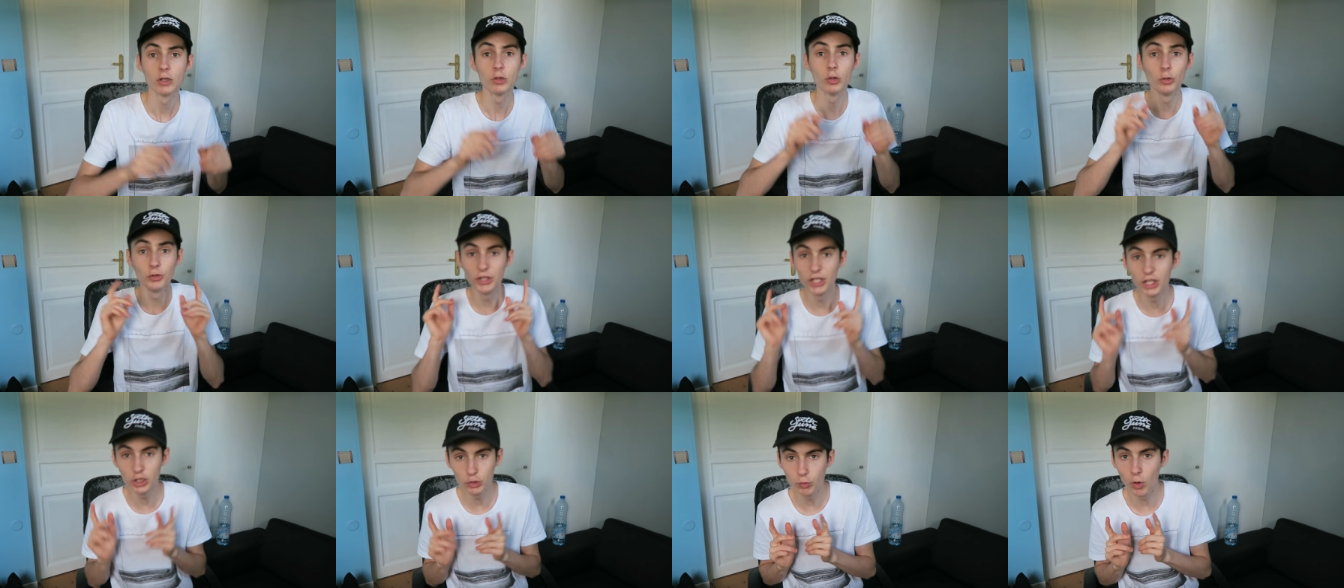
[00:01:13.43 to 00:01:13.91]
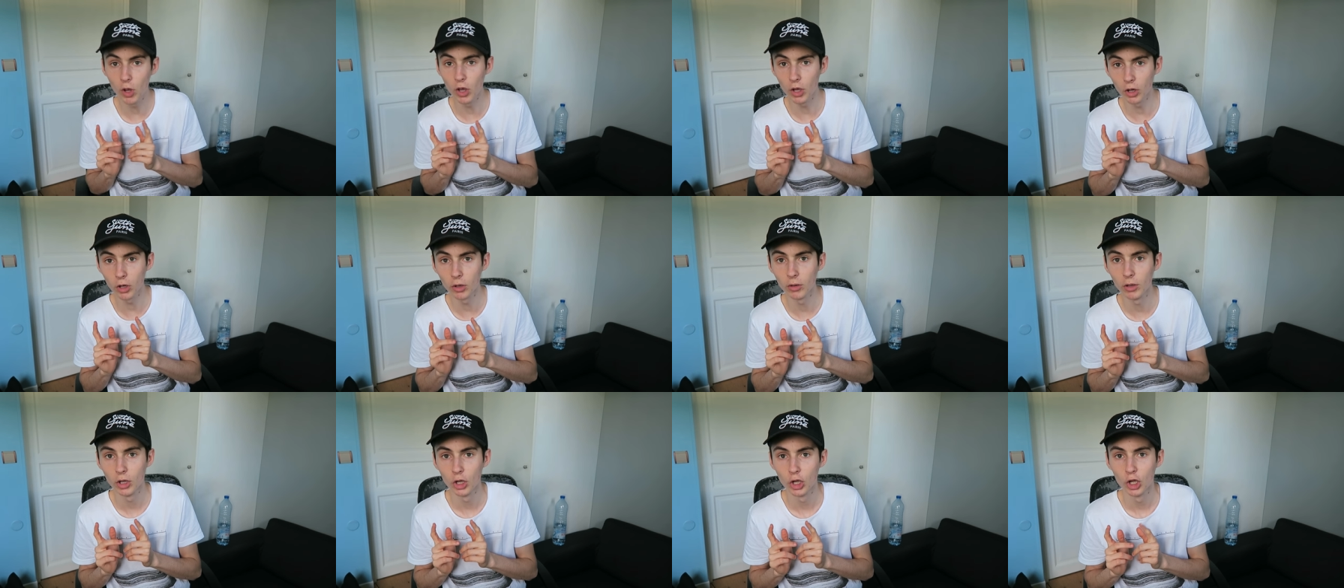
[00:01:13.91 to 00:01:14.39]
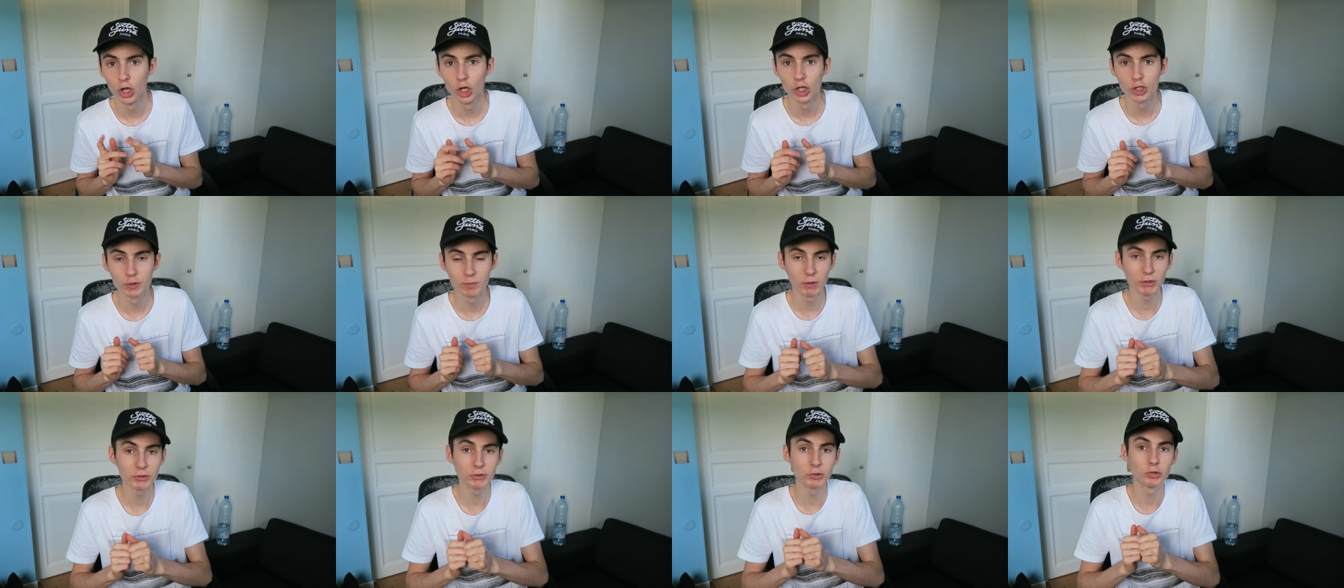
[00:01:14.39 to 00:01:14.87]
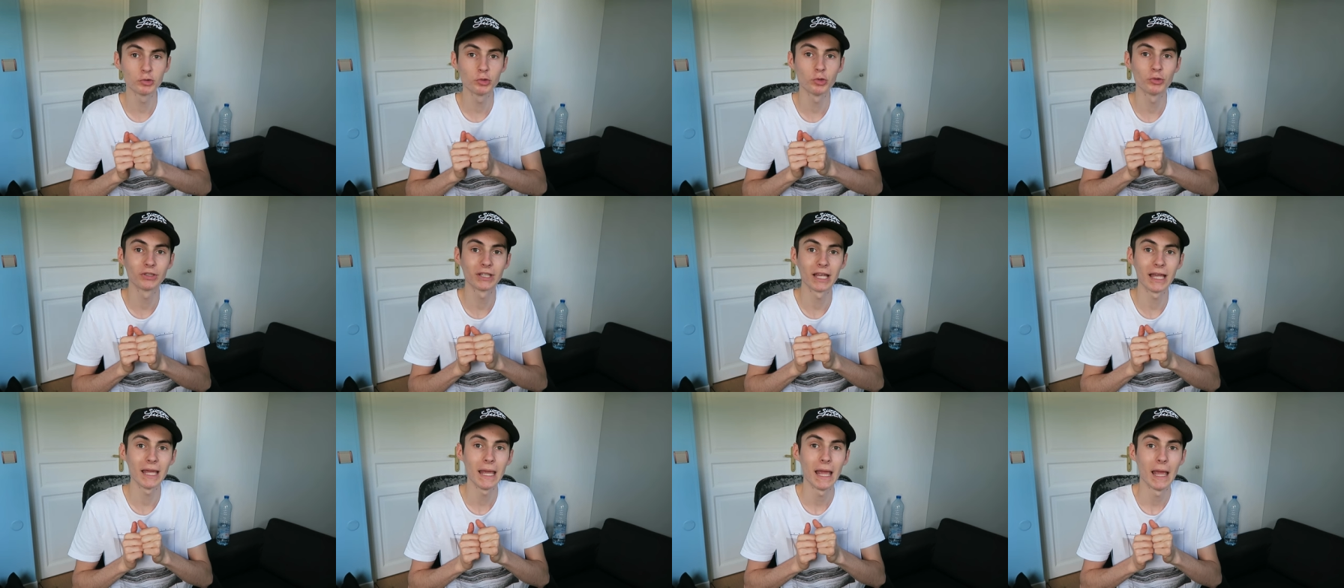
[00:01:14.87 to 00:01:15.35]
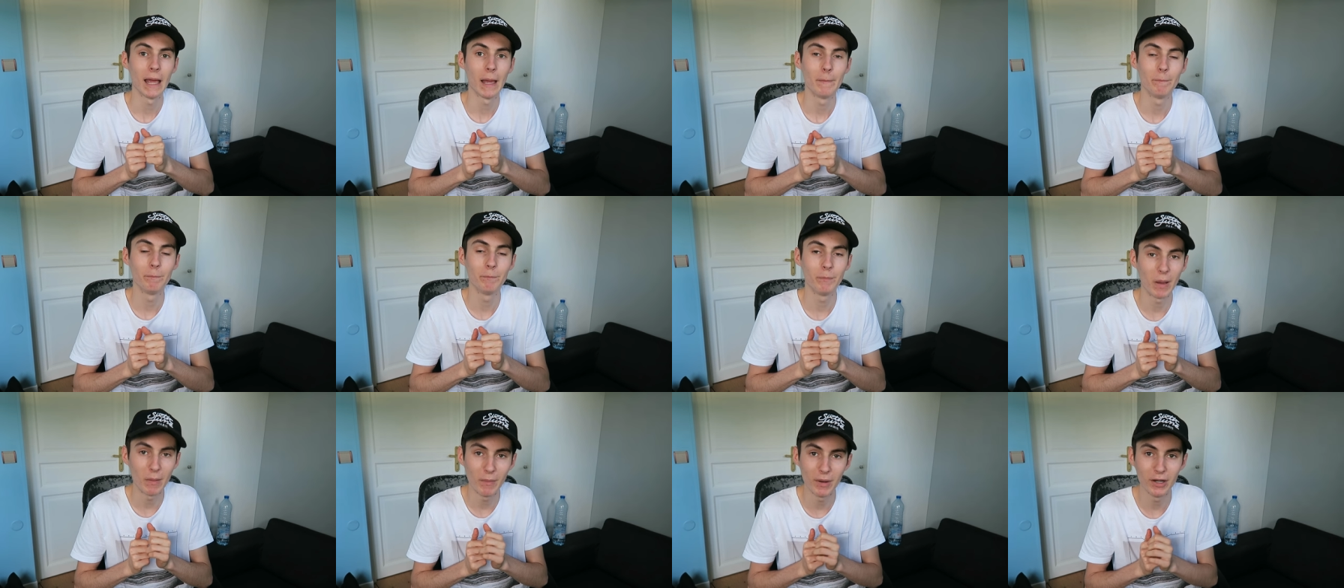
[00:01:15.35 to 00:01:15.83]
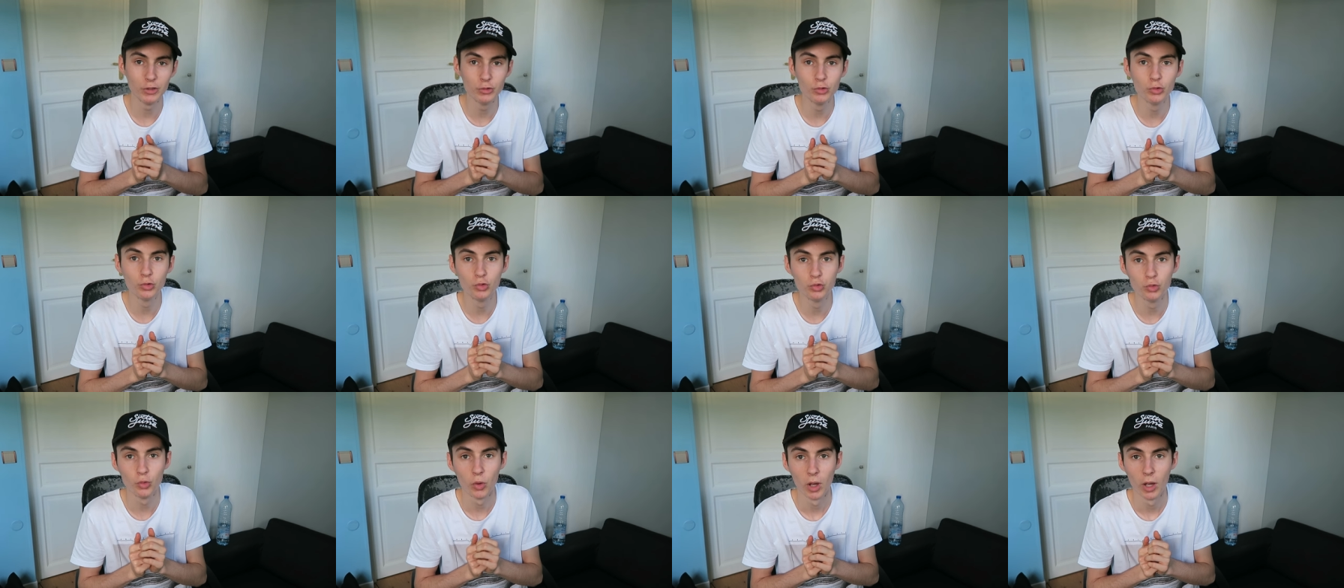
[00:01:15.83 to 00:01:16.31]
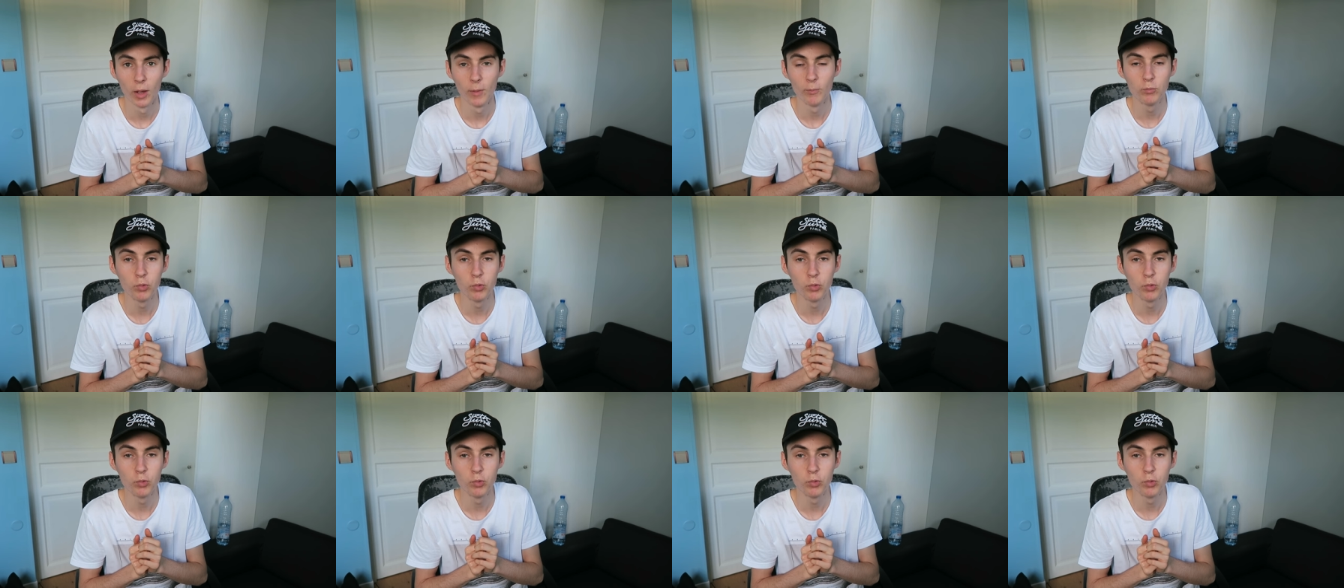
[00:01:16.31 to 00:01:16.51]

Côté joueur je pense que ce serait pas mal du tout.